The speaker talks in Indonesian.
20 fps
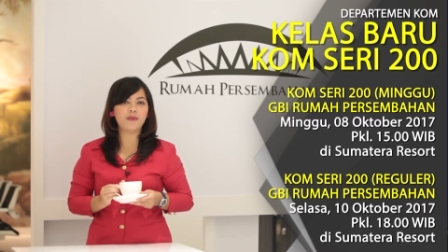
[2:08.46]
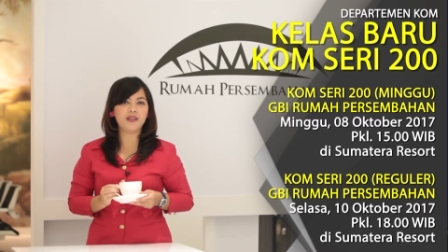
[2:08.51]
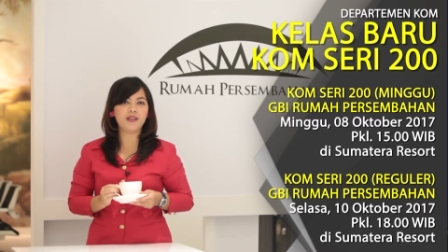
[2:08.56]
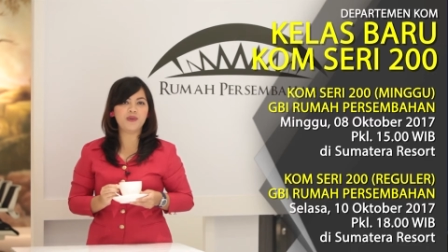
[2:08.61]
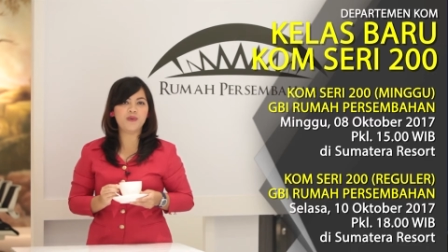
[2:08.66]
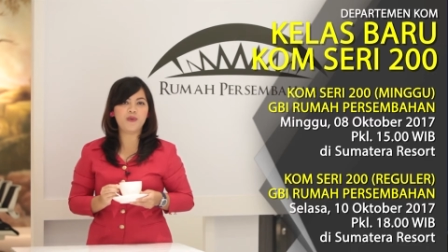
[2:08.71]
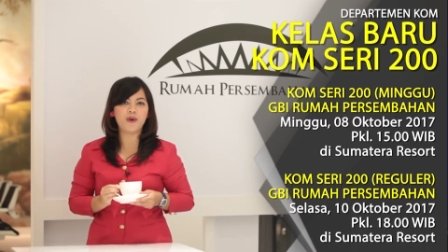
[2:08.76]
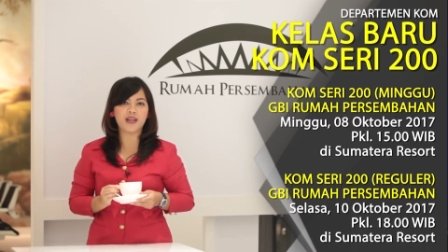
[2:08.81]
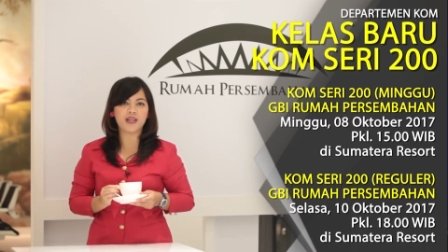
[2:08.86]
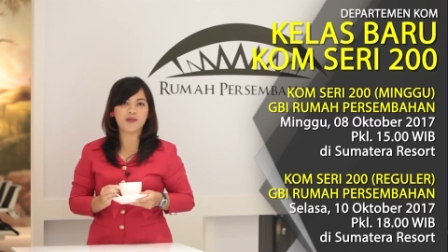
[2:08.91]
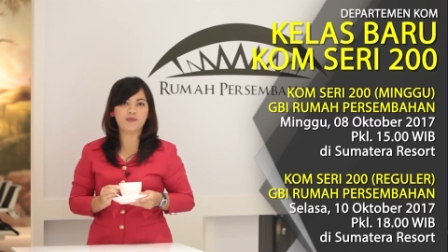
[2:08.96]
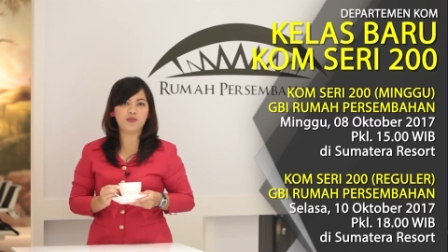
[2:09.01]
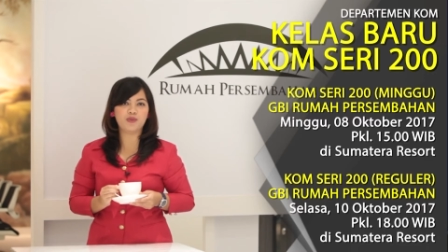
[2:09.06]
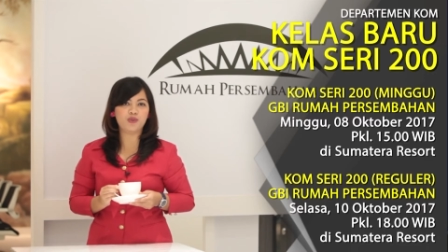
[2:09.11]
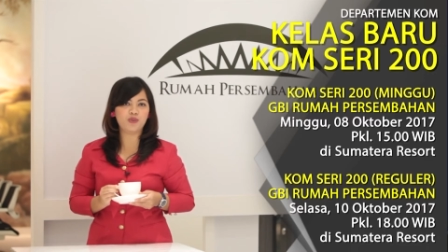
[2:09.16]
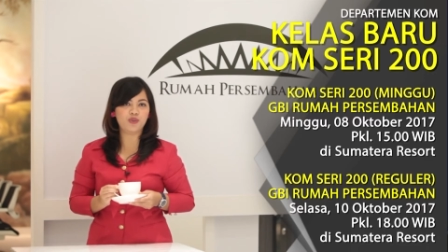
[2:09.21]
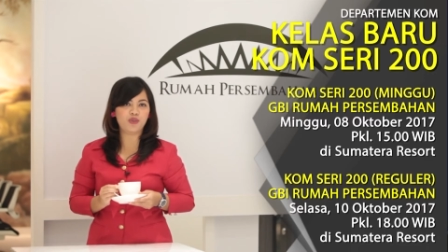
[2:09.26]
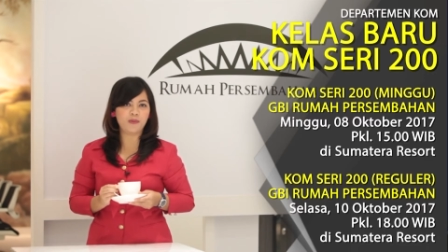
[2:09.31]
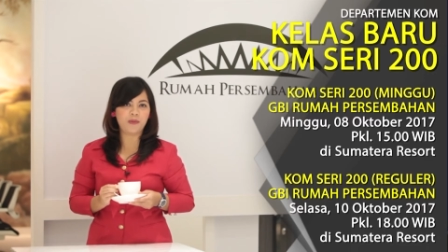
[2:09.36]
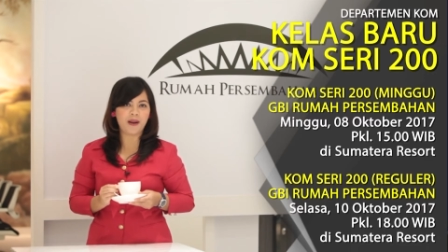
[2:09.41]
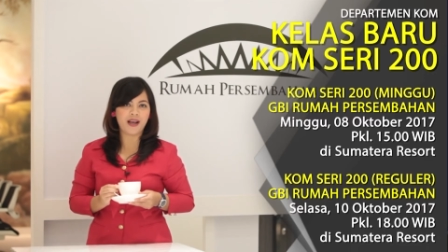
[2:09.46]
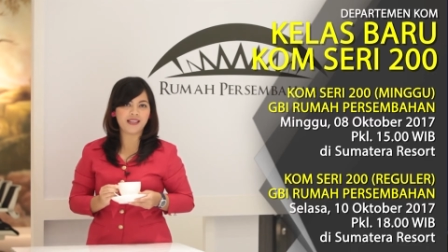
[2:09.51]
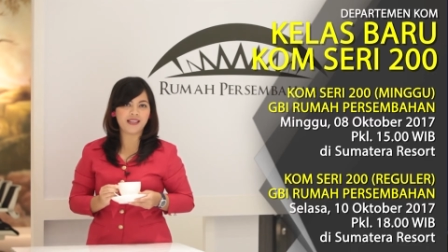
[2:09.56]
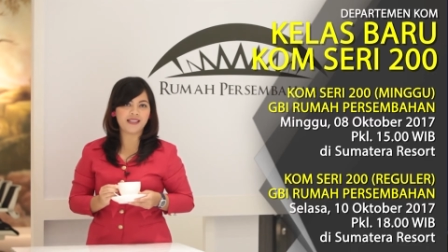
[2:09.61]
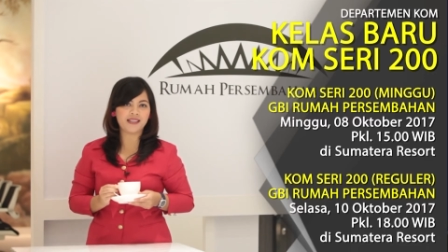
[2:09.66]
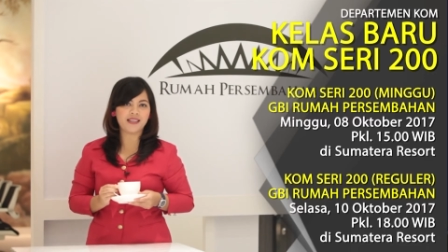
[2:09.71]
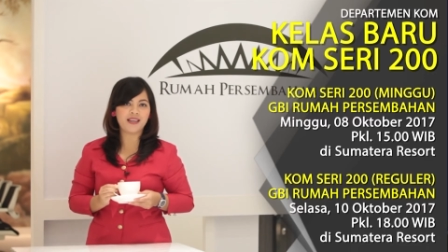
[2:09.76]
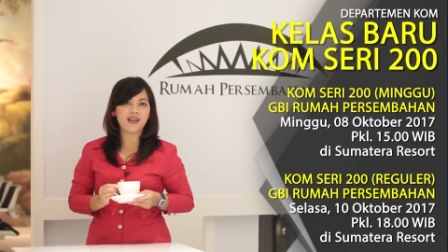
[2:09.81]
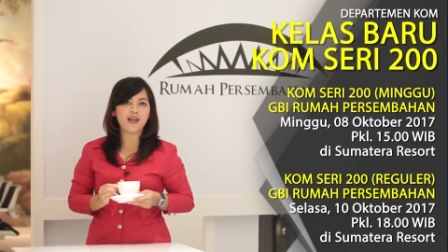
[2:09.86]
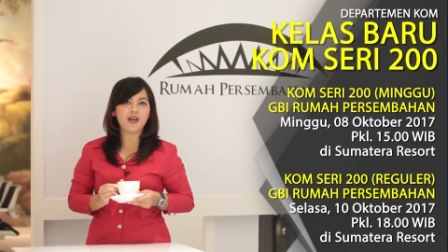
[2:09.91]
2017
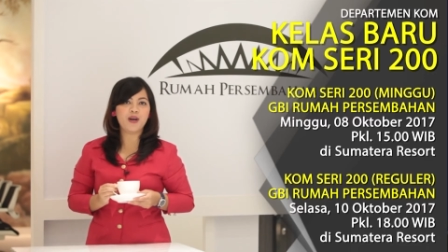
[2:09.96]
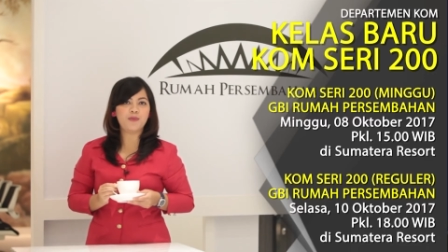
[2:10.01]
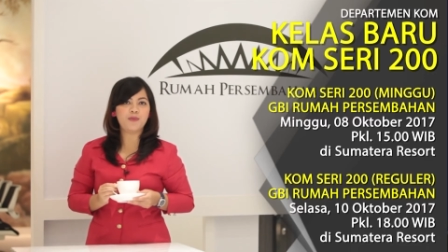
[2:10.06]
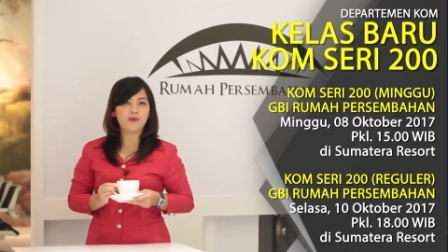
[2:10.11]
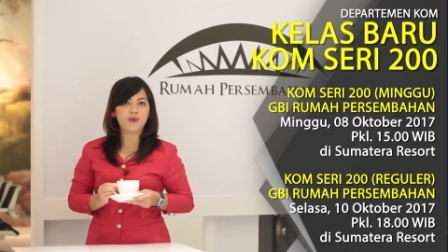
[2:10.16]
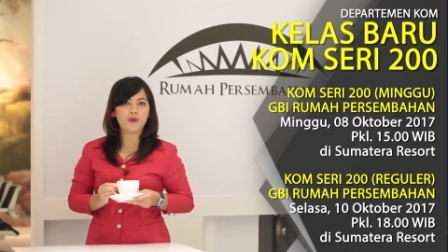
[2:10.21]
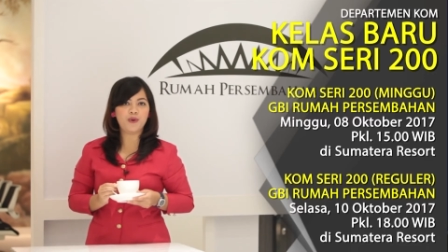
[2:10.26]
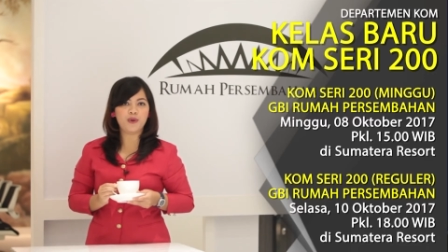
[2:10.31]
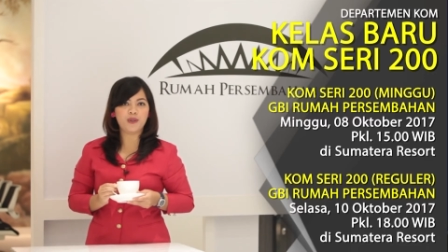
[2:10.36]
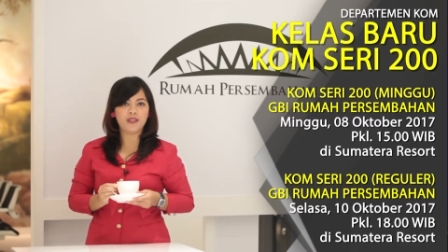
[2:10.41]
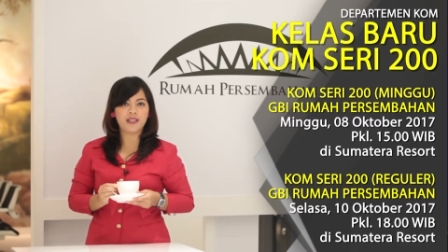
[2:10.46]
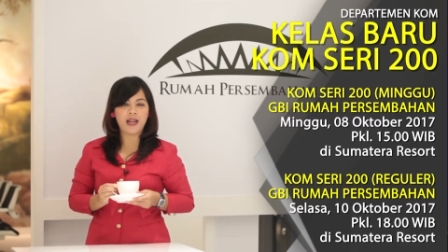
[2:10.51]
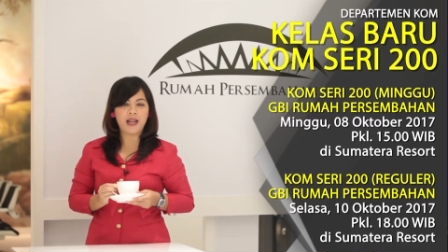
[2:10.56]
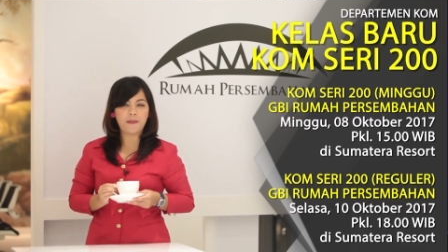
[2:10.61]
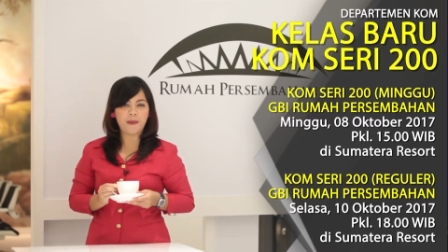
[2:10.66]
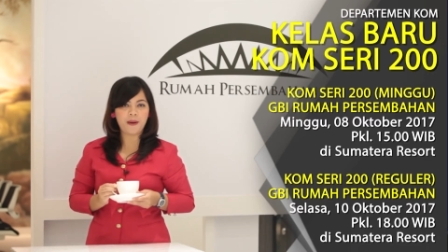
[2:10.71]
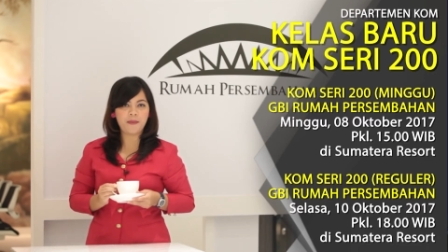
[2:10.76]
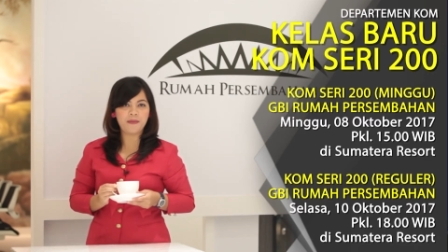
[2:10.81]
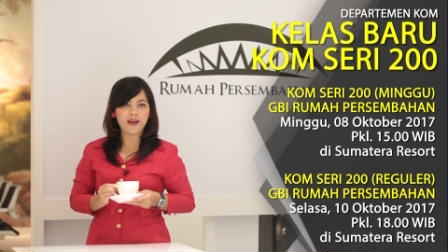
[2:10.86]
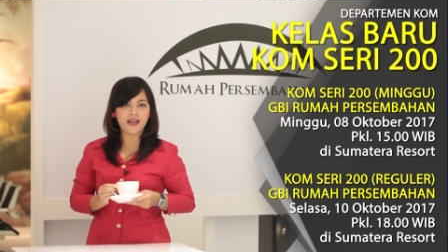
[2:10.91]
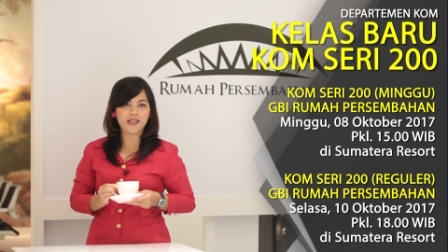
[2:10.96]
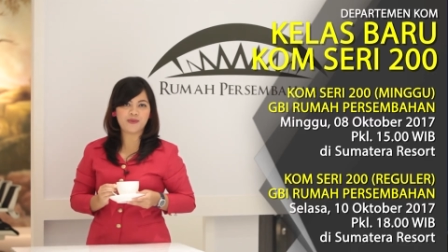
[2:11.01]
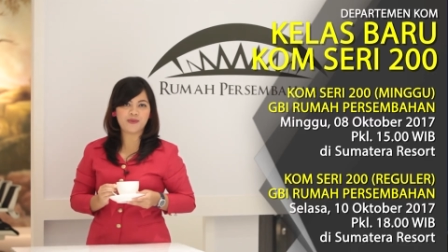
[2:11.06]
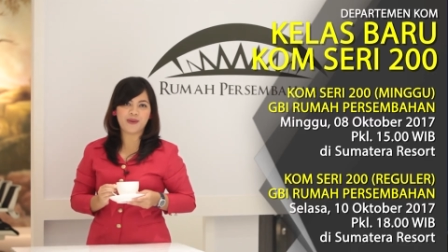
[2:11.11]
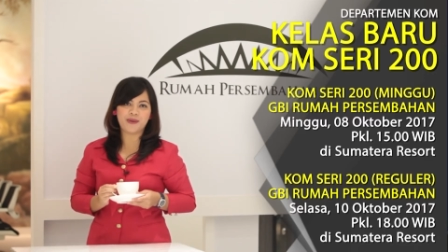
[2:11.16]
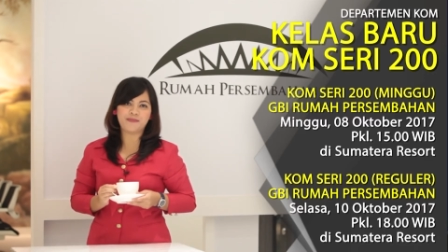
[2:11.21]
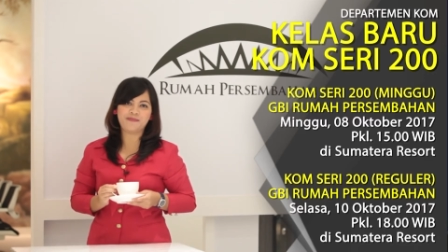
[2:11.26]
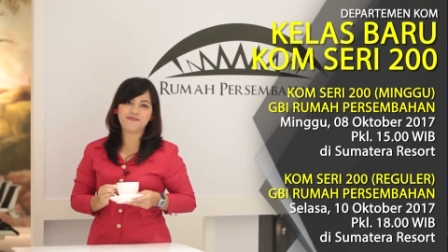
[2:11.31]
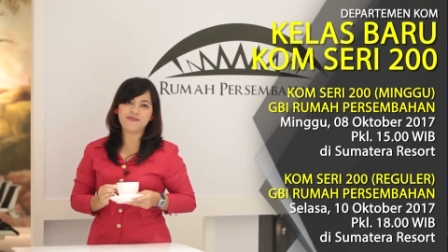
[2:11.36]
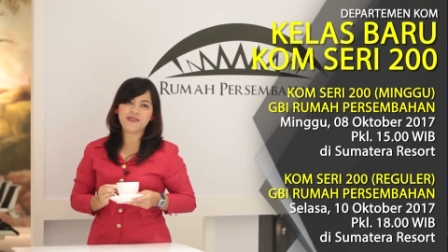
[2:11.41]
pukul 18
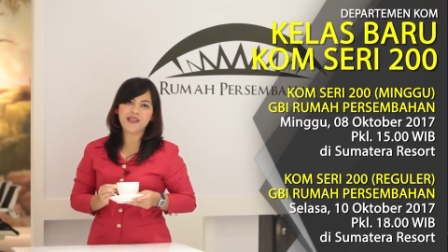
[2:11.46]
WIB.